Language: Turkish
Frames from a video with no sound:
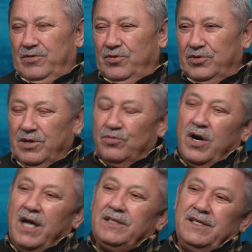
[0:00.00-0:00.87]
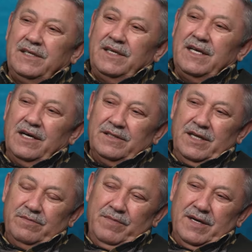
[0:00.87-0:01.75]
O yüzden o hal diliyle
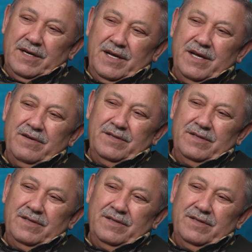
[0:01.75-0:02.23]
yaklaşmak. Hal dili. evet.